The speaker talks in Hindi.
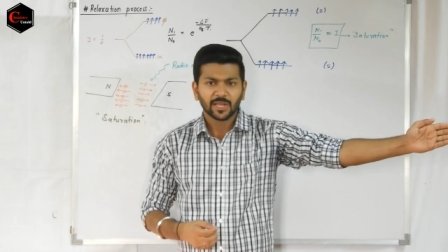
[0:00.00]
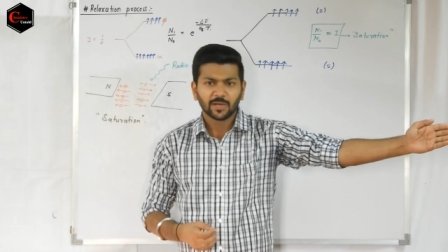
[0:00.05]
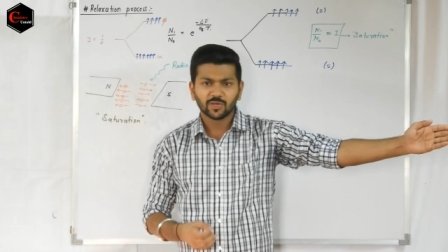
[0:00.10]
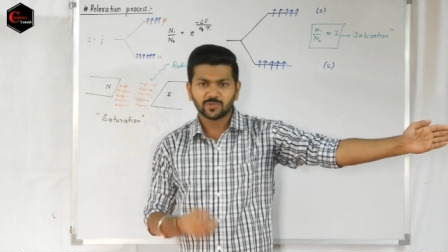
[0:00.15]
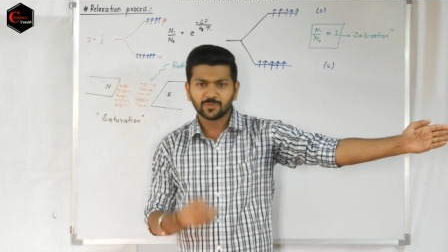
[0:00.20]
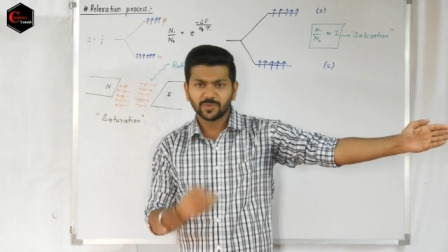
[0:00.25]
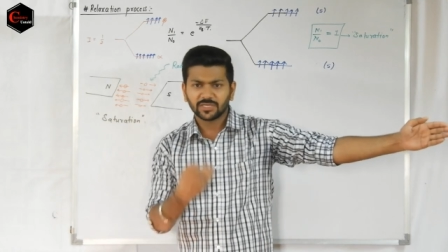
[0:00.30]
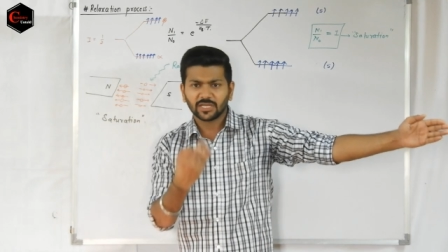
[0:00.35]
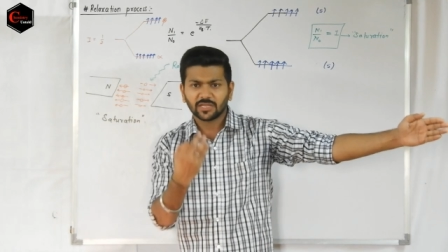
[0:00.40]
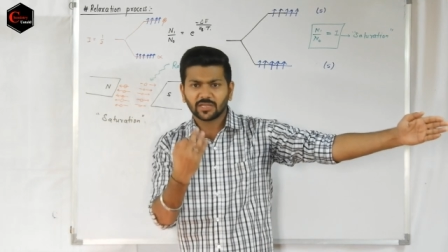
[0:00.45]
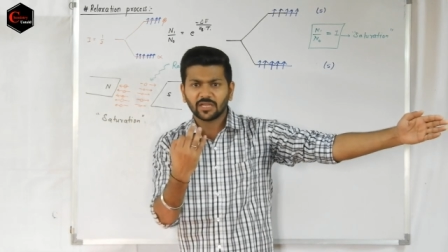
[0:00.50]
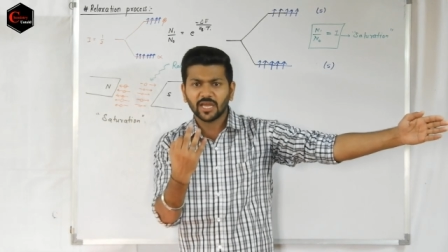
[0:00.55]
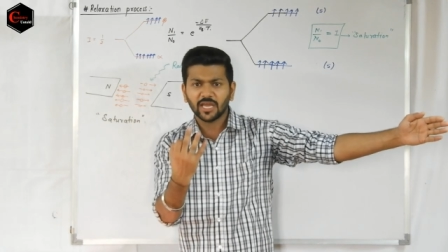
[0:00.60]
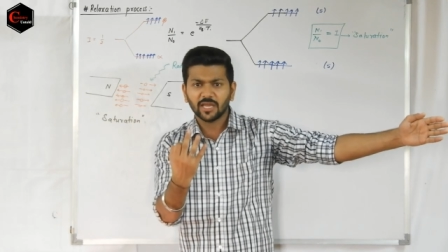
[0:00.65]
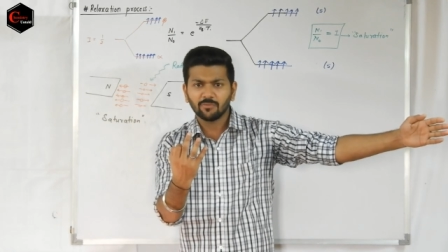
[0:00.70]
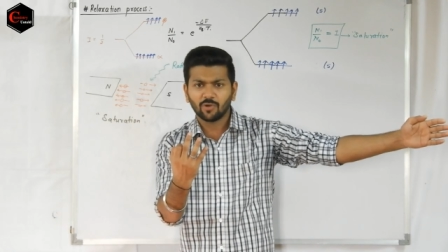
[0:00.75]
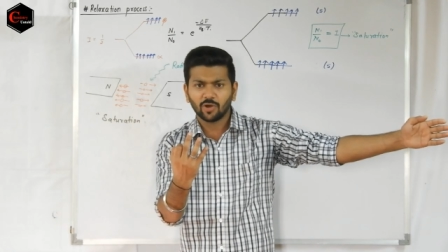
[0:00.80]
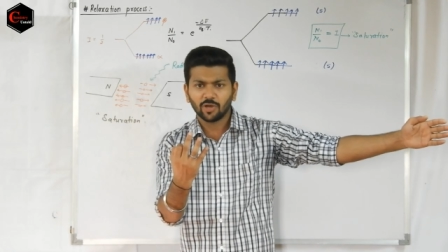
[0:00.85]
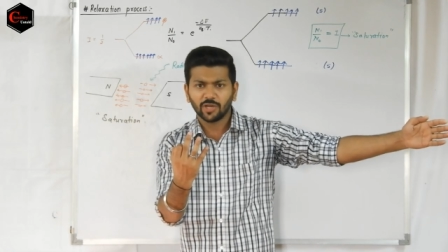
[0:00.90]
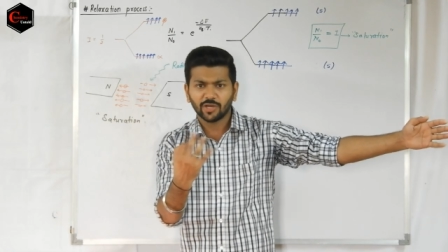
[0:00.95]
उसमें से
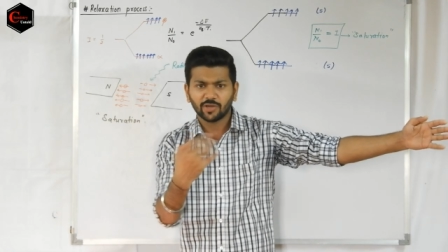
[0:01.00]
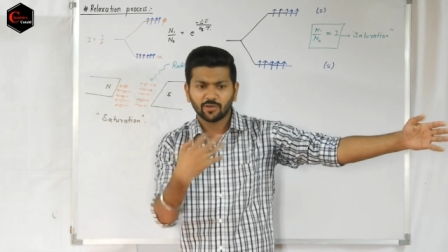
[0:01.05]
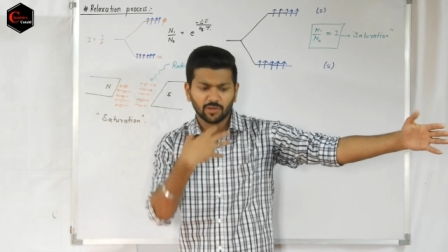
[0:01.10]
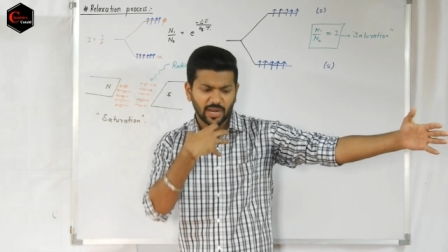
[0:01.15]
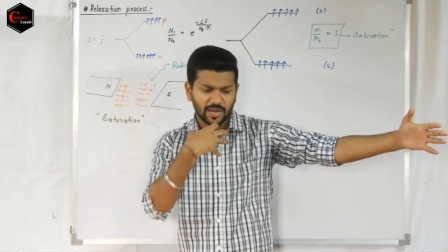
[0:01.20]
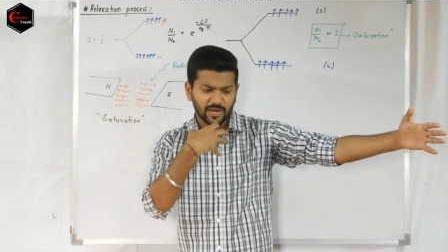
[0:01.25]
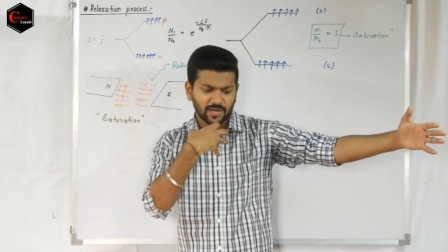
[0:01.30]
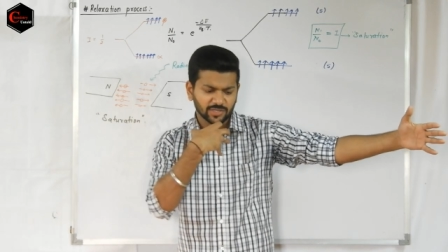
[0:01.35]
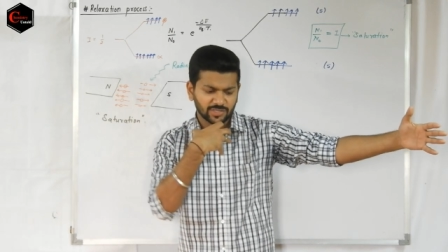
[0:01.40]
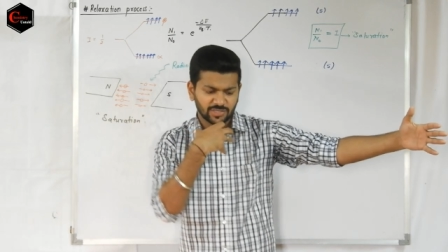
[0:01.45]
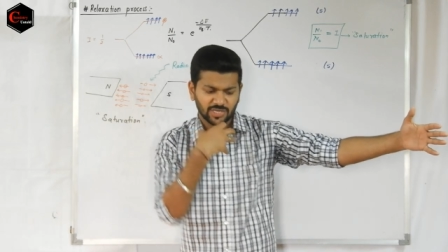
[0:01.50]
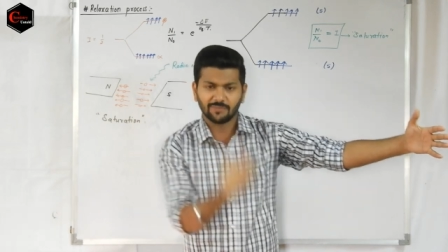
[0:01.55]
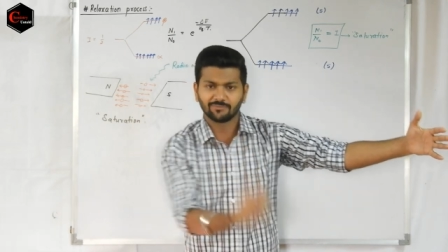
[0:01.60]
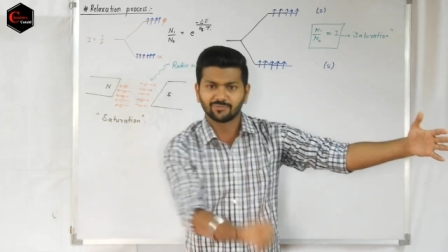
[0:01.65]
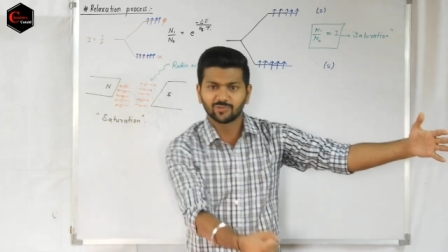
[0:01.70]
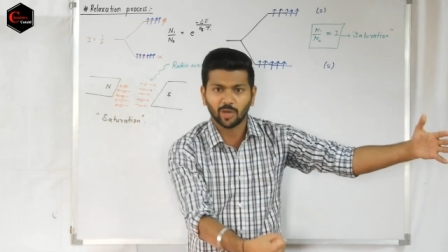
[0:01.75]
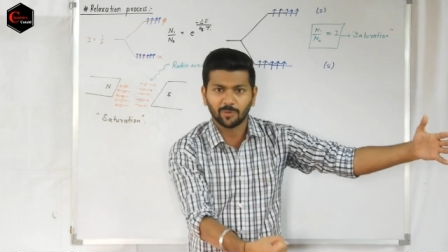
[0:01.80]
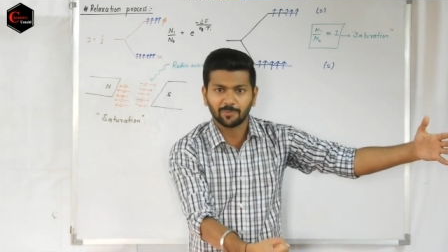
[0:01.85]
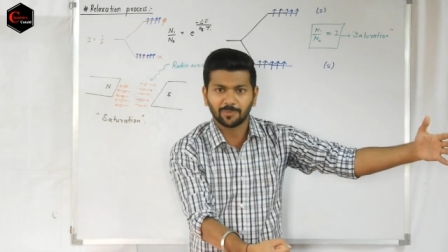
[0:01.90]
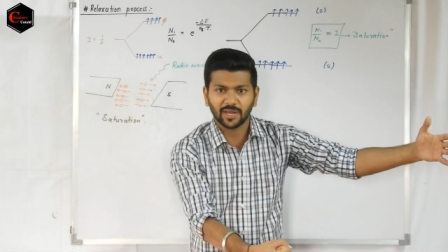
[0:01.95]
तीन मॉलिक्यूल एनर्जी
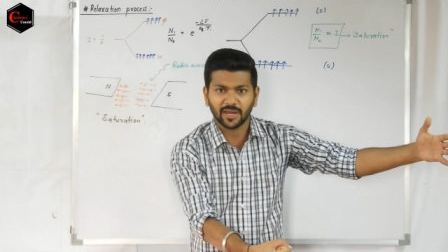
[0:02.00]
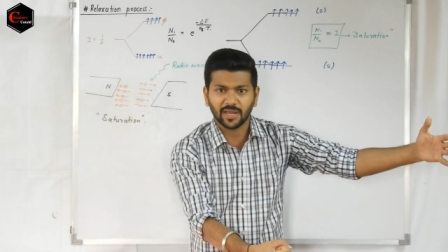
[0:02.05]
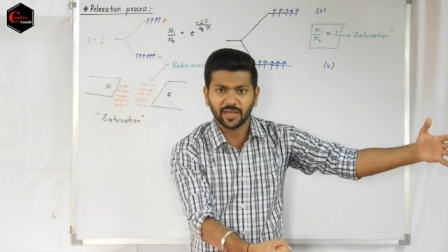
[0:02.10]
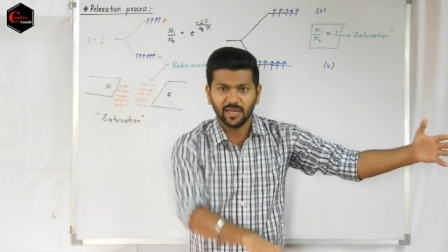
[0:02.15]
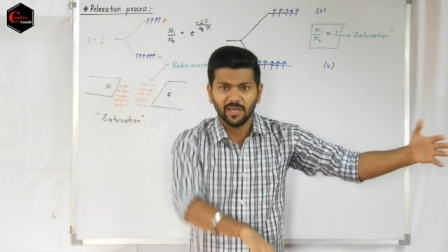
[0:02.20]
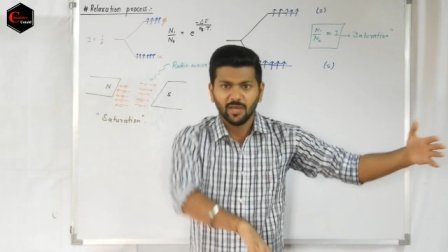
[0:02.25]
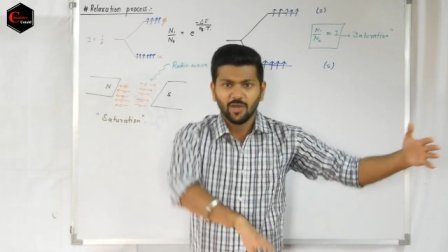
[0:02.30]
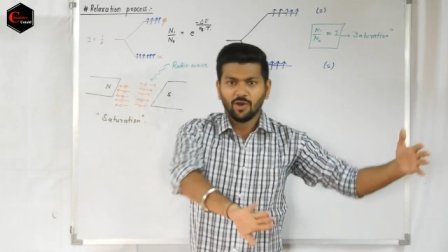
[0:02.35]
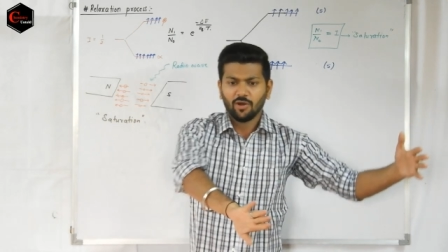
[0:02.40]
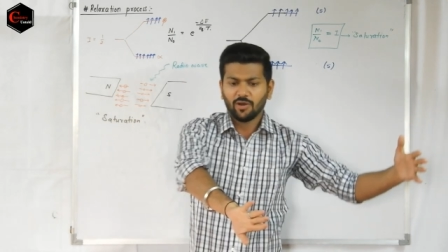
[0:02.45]
एब्जॉर्ब करेंगे